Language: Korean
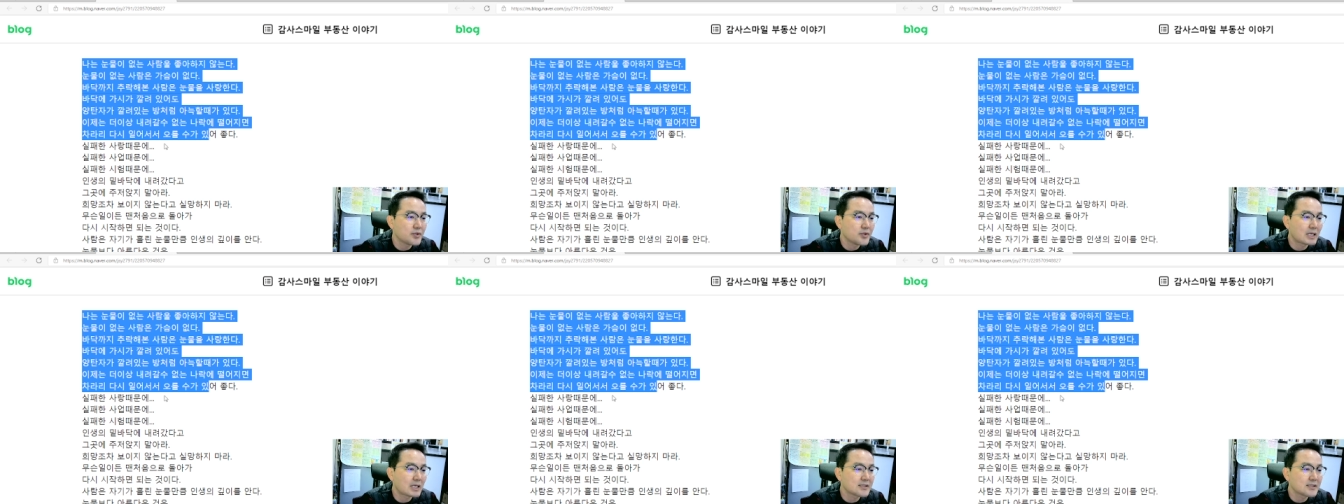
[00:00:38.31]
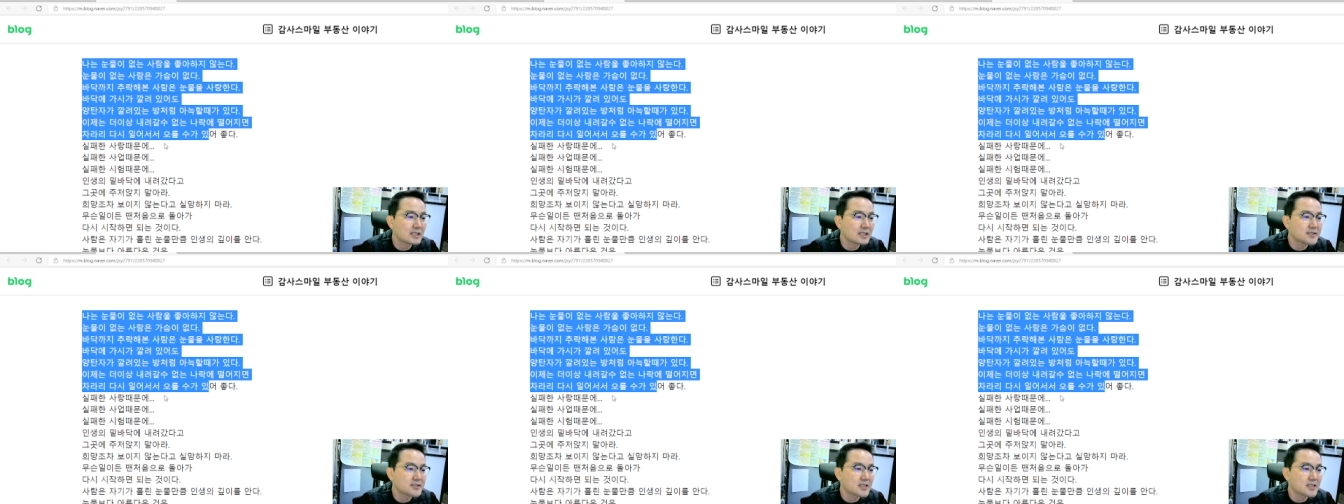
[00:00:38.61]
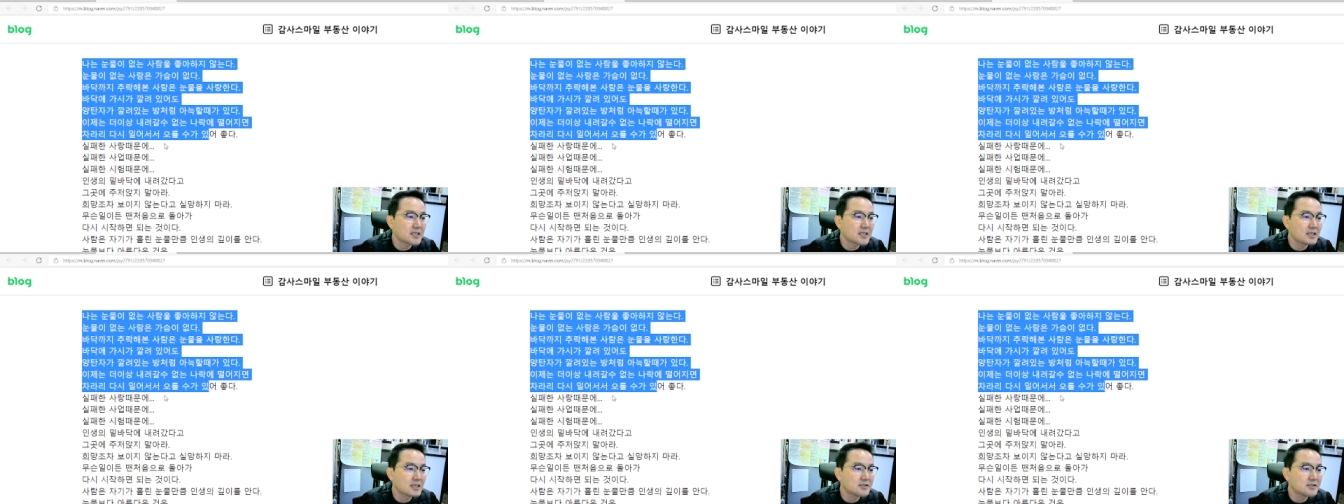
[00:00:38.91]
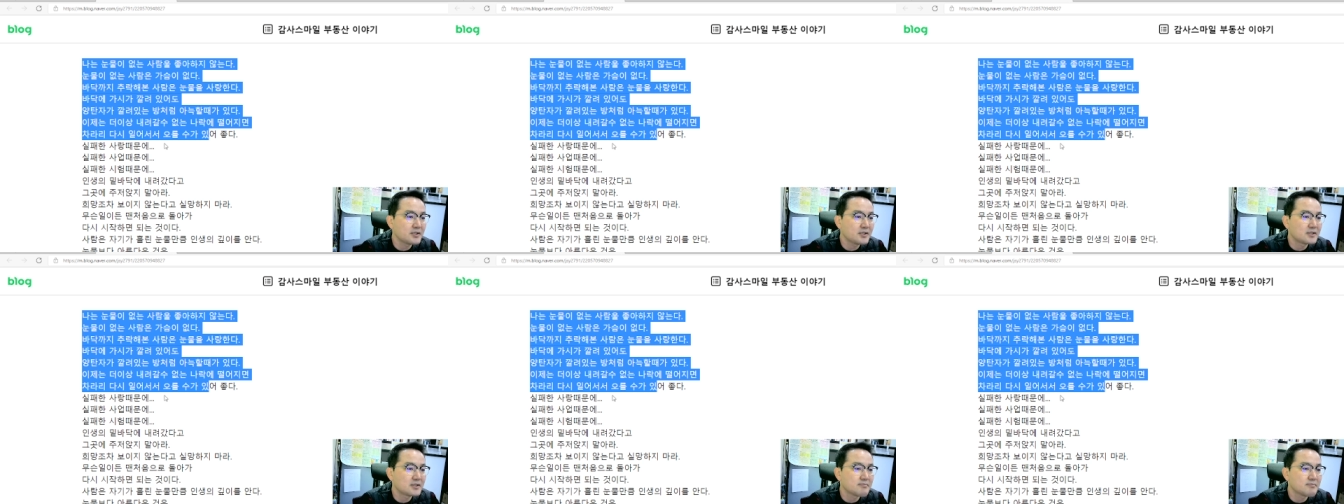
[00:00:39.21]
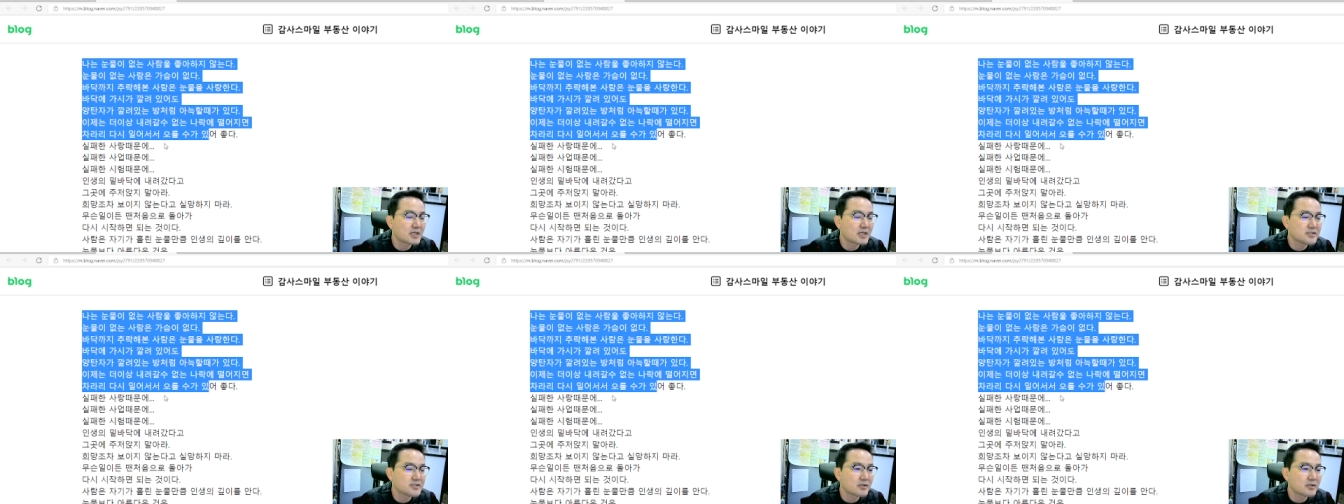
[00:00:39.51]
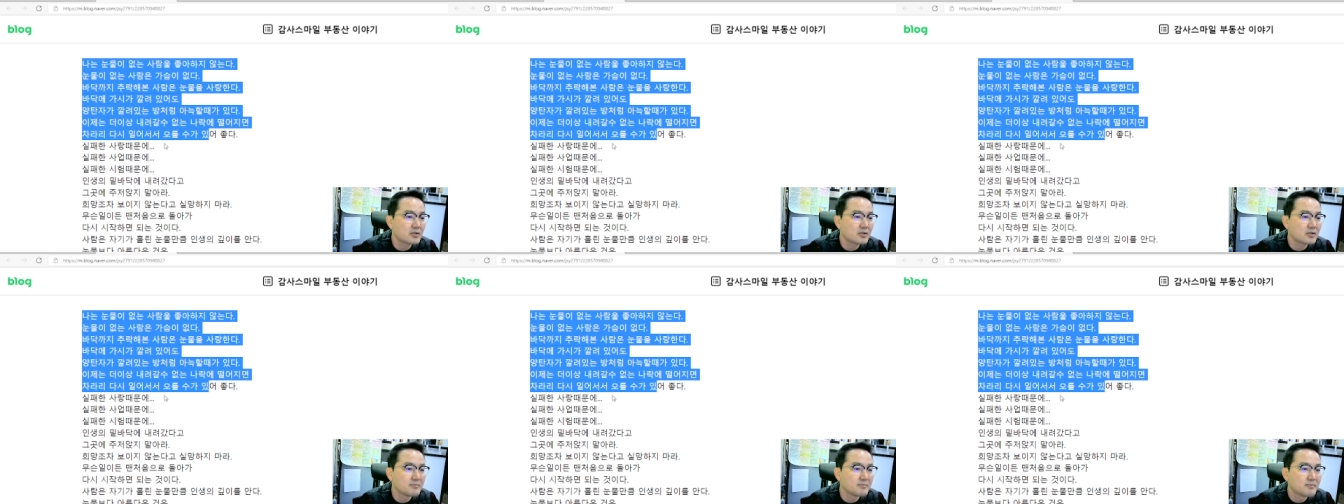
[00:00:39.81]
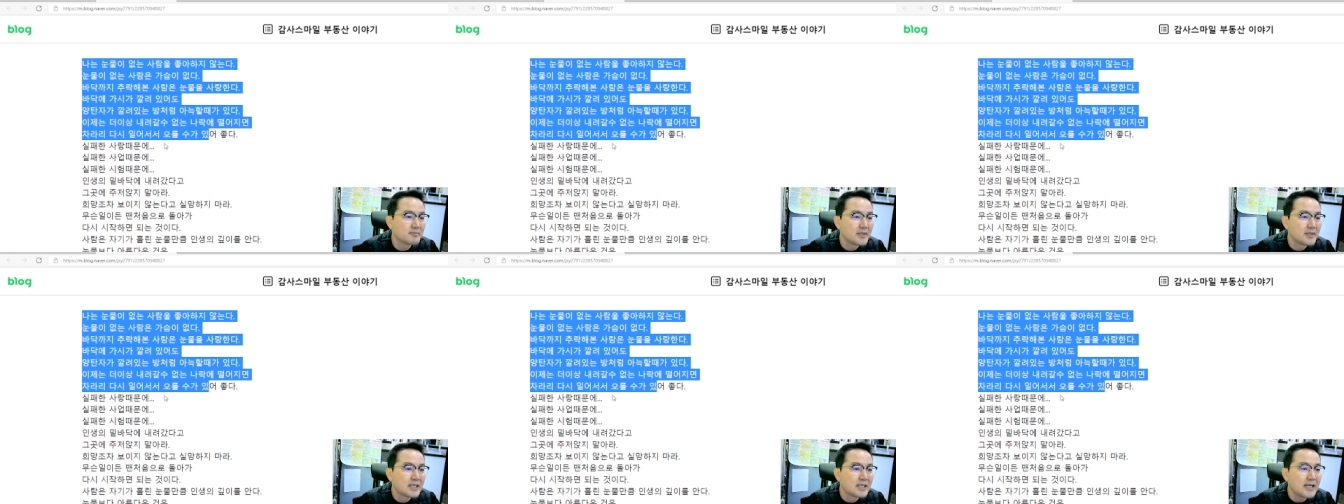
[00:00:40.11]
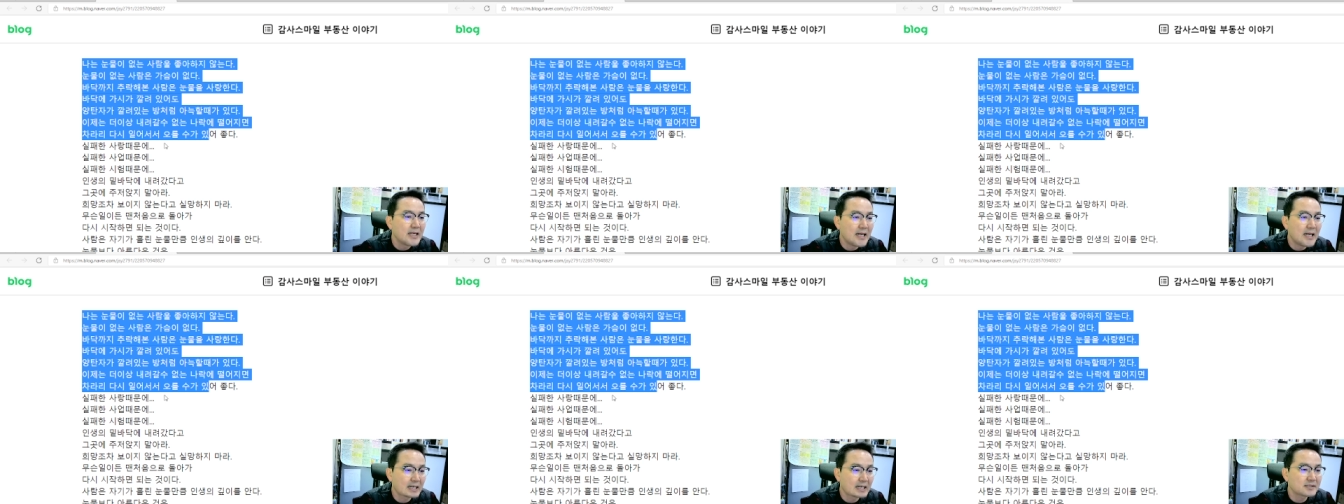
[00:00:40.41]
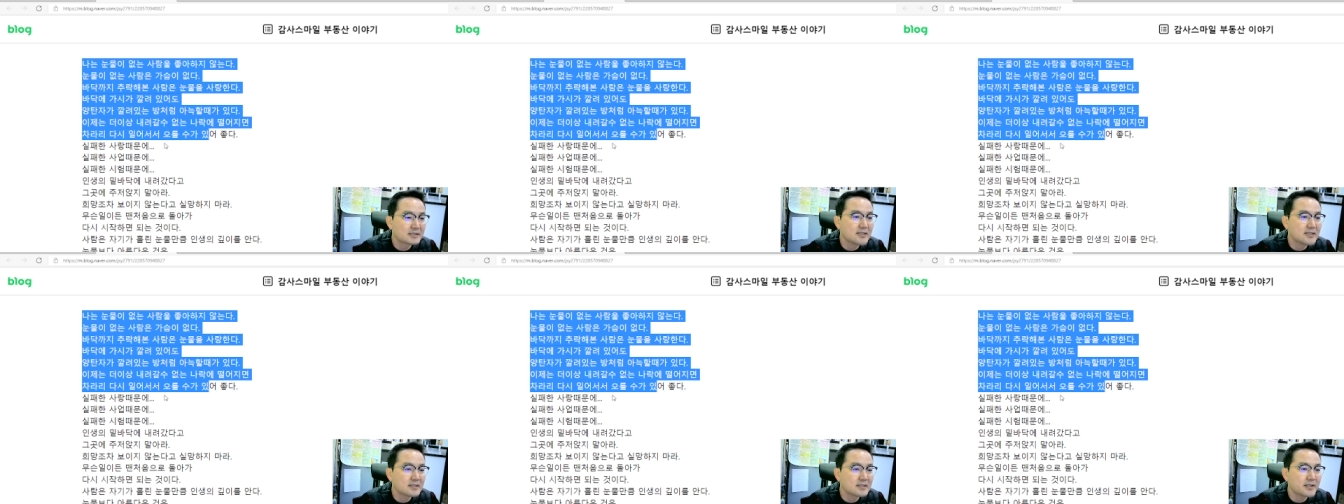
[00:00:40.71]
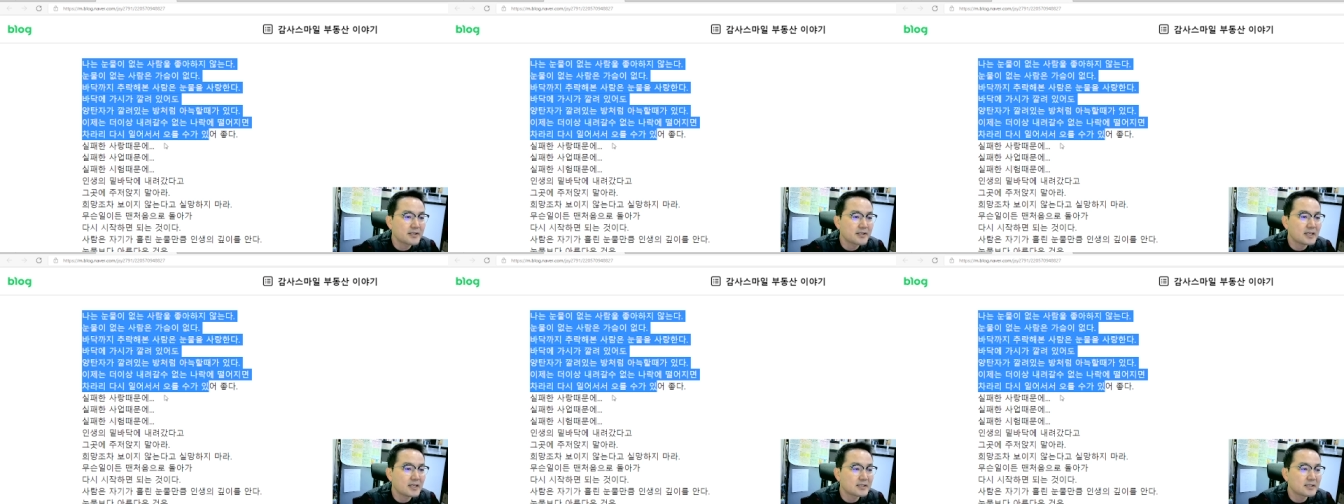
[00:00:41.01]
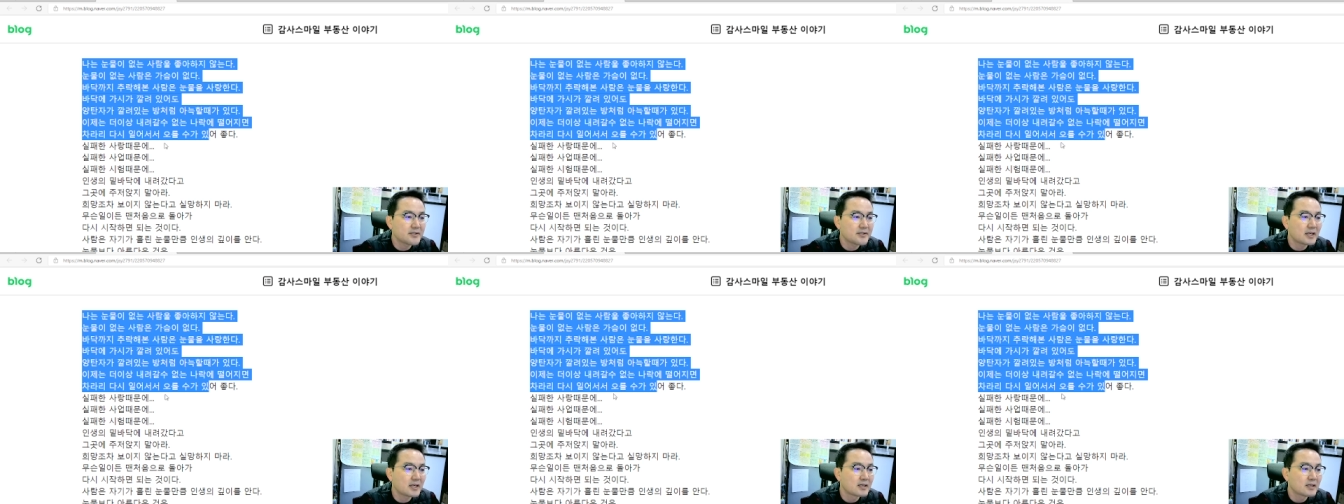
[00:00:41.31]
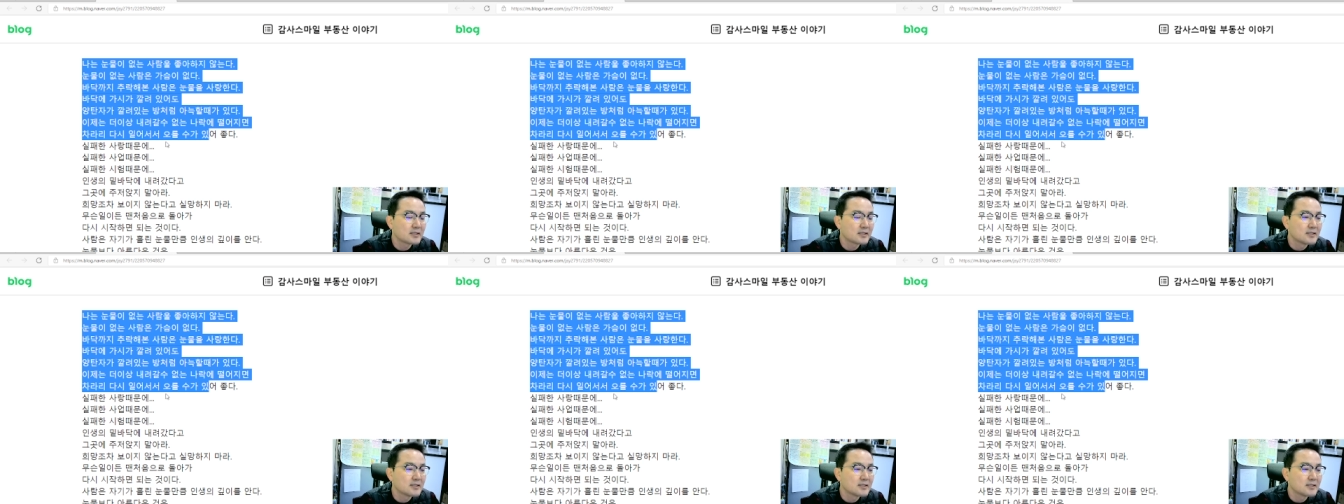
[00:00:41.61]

양탄자가 깔려 있는 방처럼 아늑할 때가 있다.